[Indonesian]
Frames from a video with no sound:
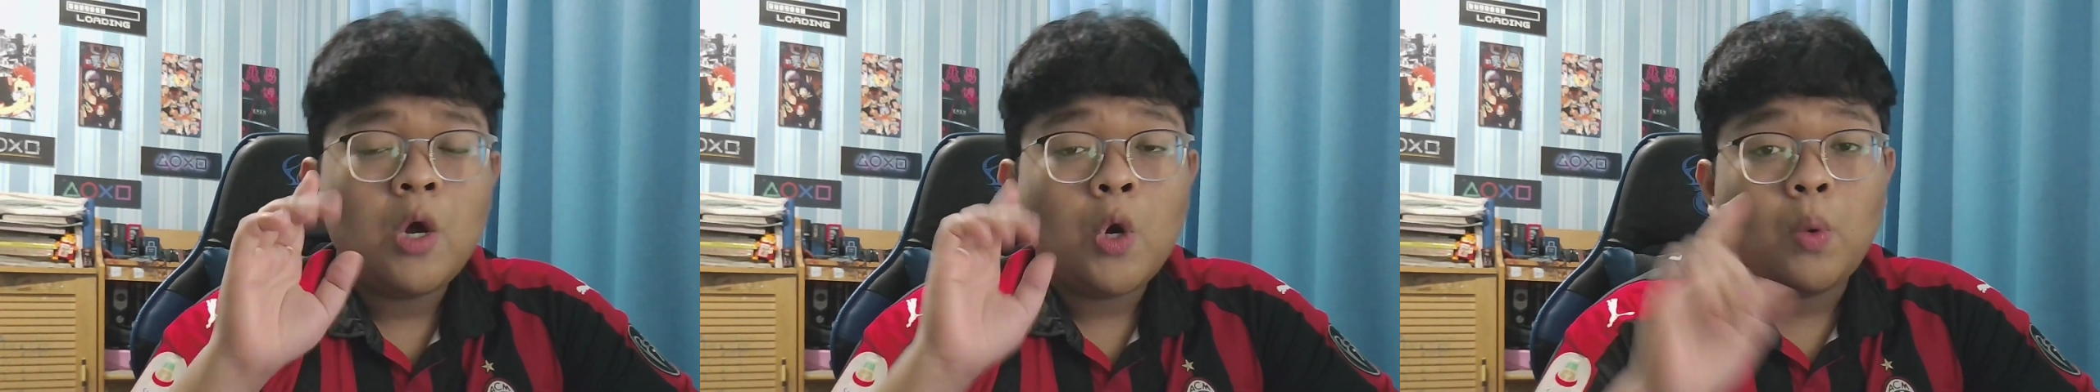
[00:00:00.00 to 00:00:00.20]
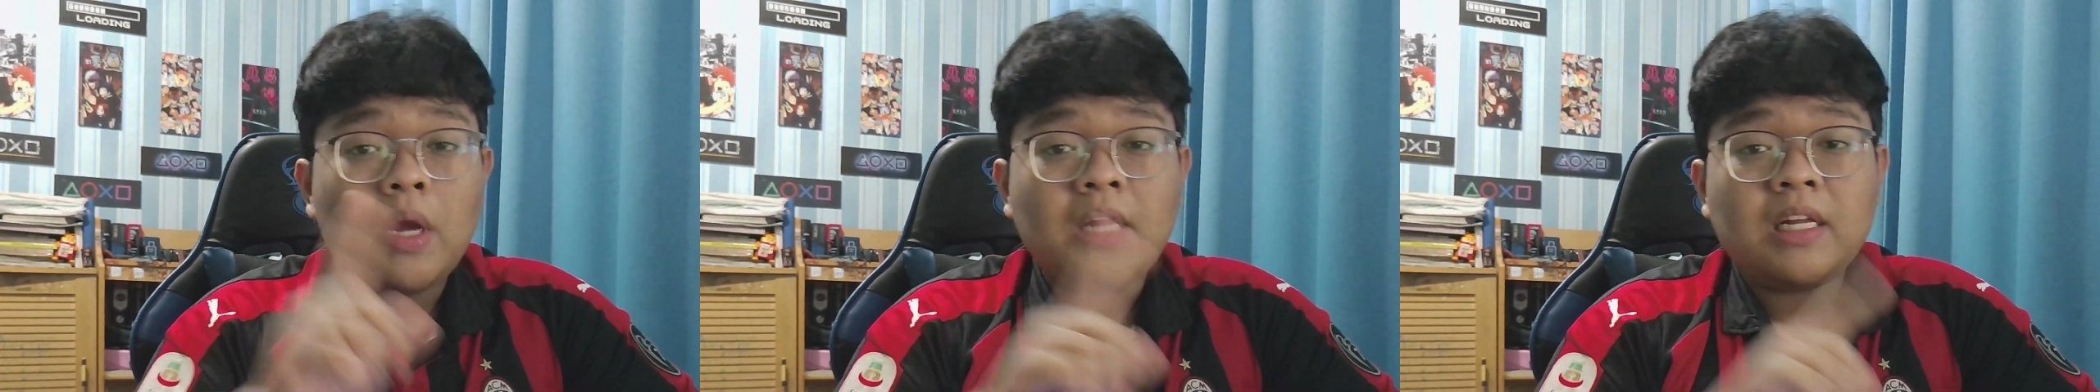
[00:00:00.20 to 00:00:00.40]

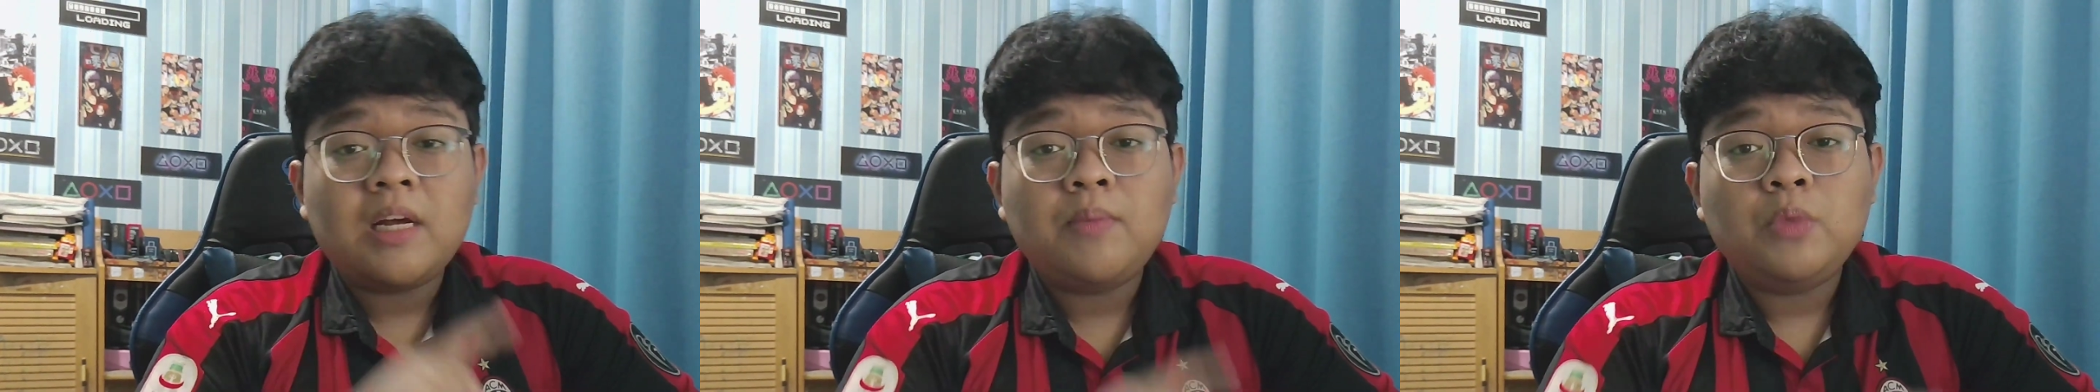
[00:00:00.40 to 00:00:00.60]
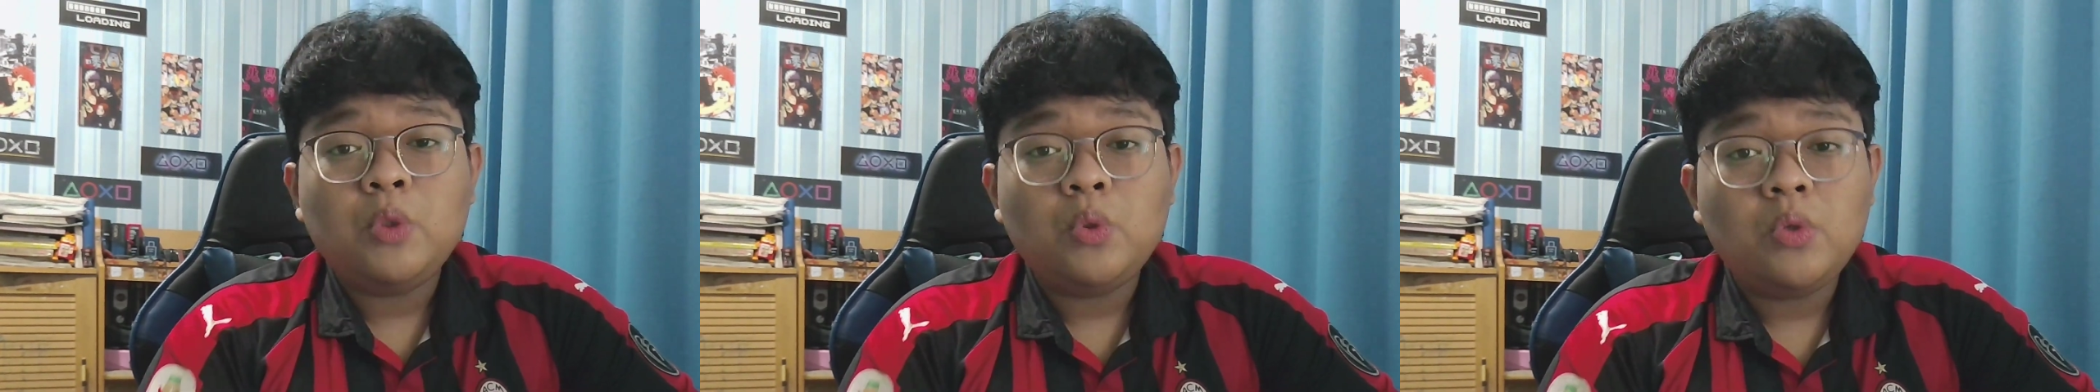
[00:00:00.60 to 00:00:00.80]

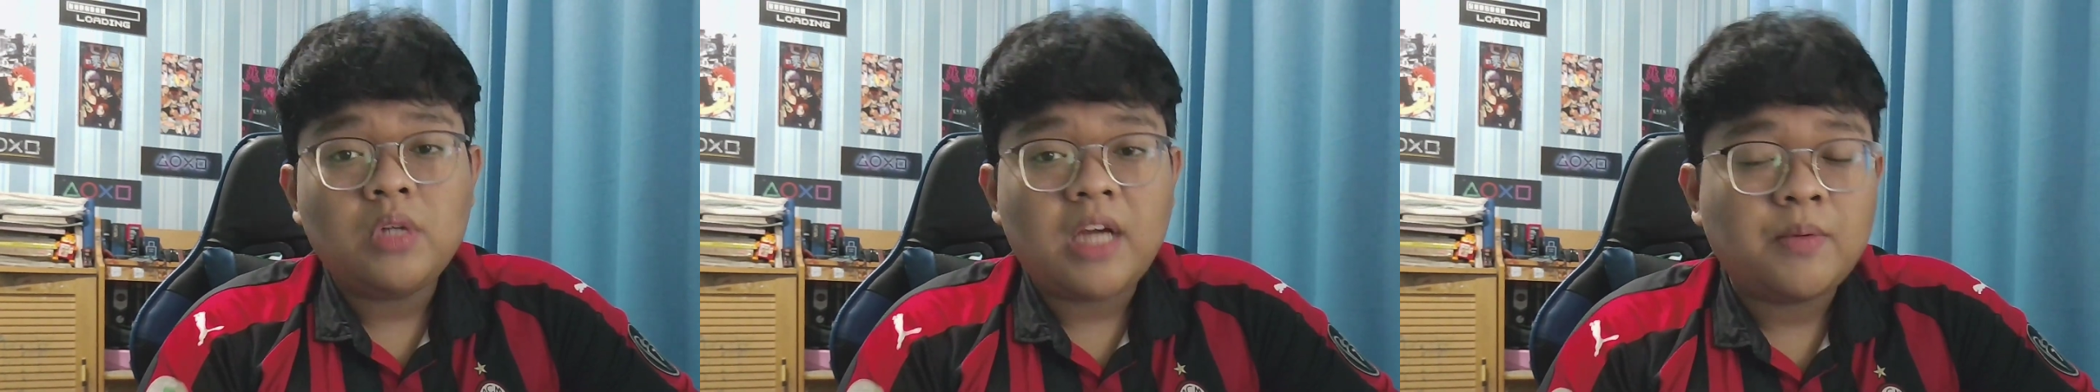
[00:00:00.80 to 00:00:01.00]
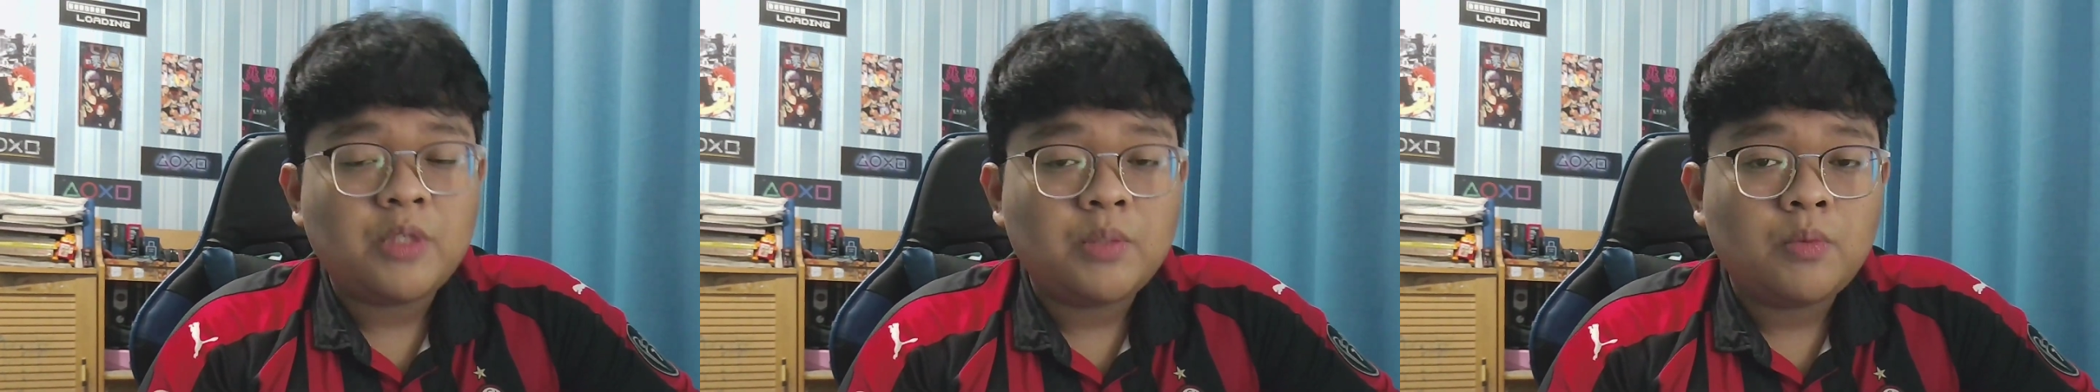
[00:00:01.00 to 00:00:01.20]
welcome to
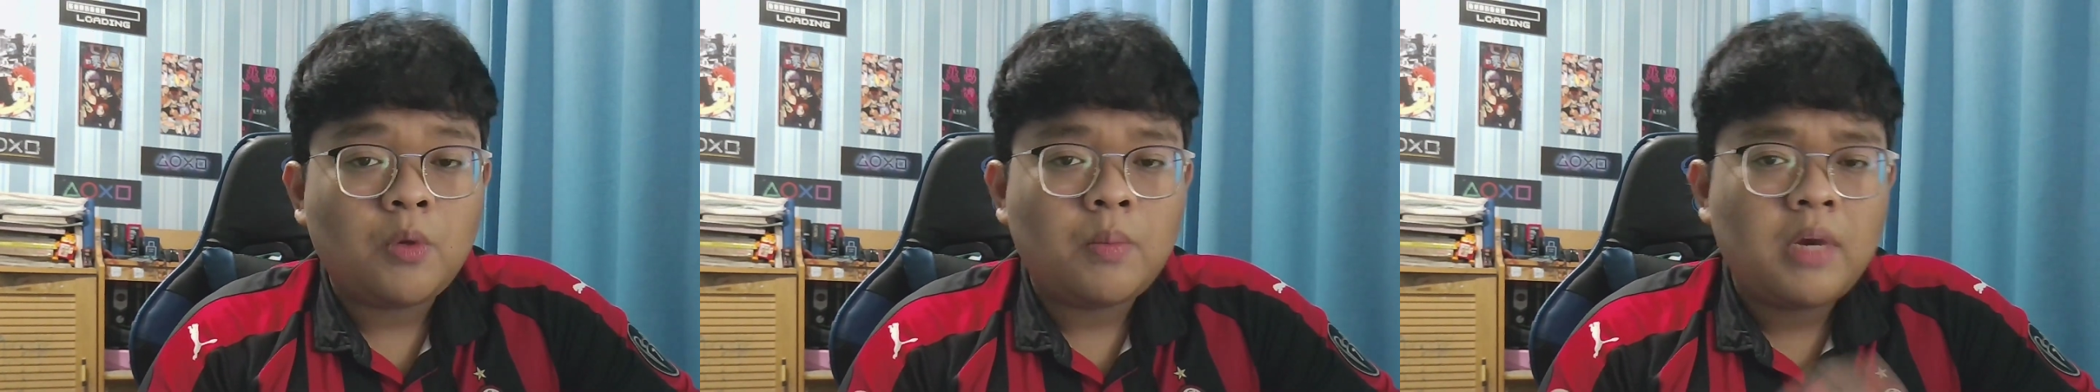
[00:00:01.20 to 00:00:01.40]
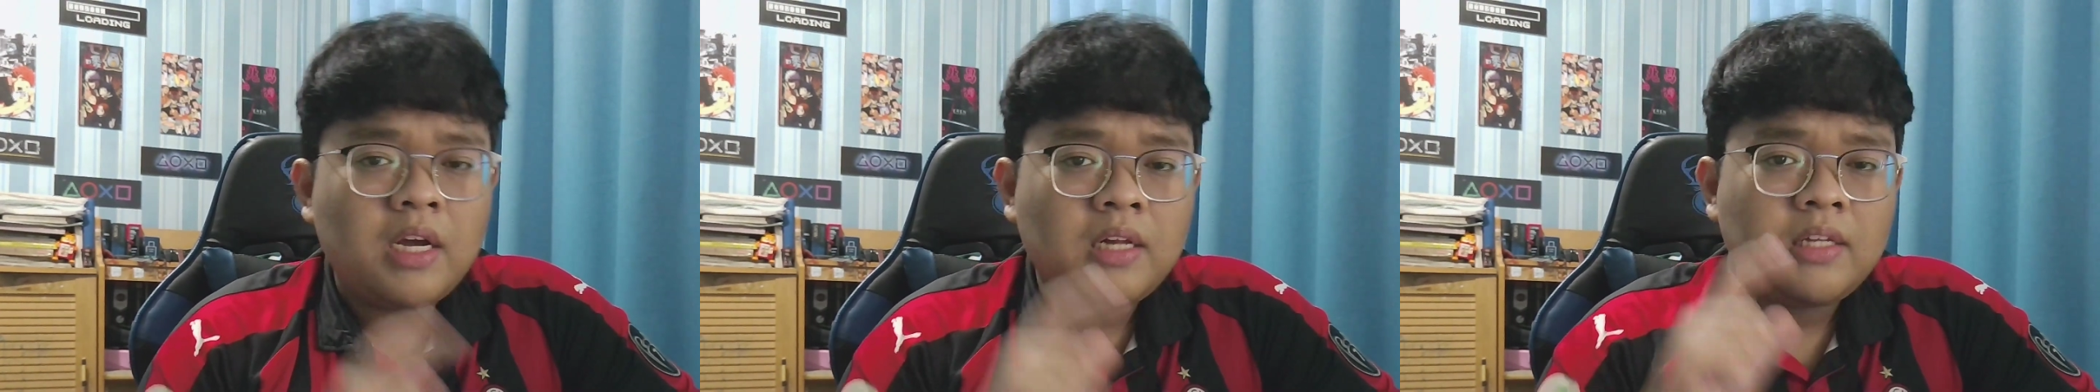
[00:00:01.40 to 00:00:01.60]
FC
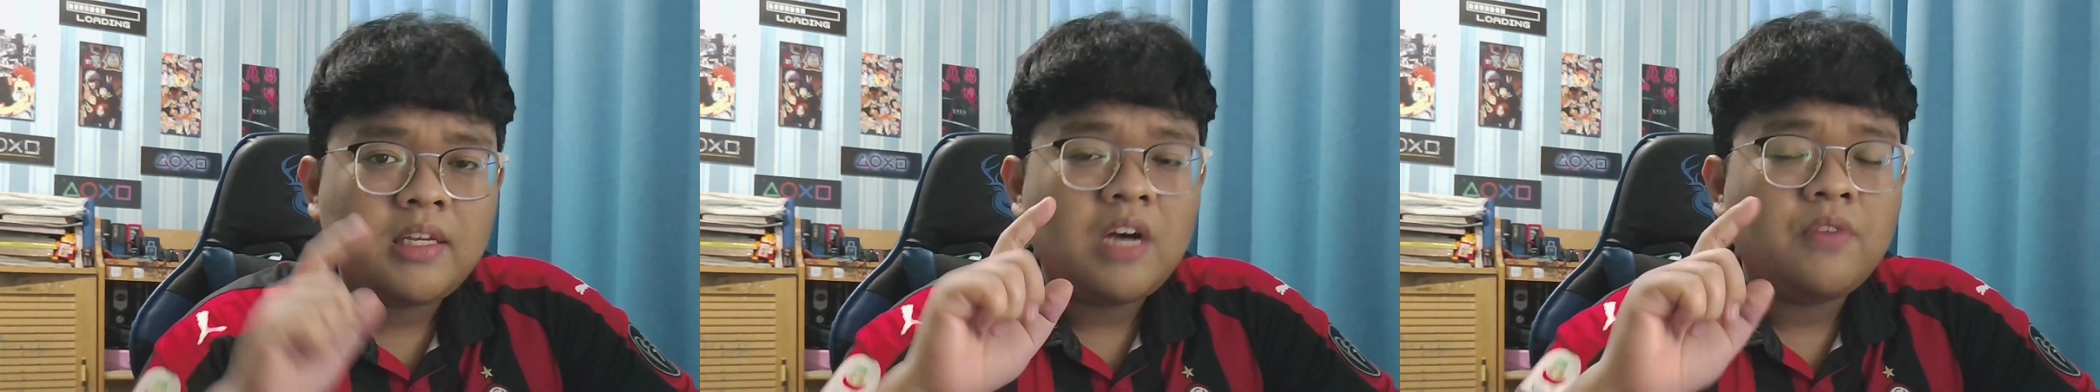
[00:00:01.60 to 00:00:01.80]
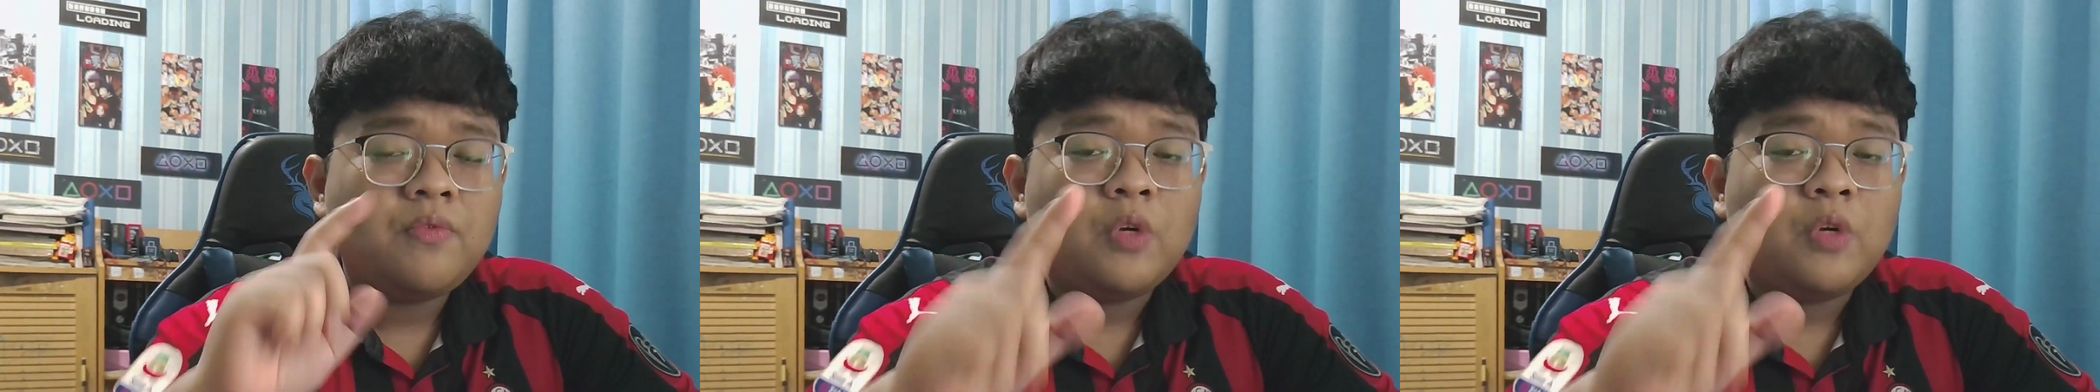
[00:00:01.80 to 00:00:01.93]
Mobile yang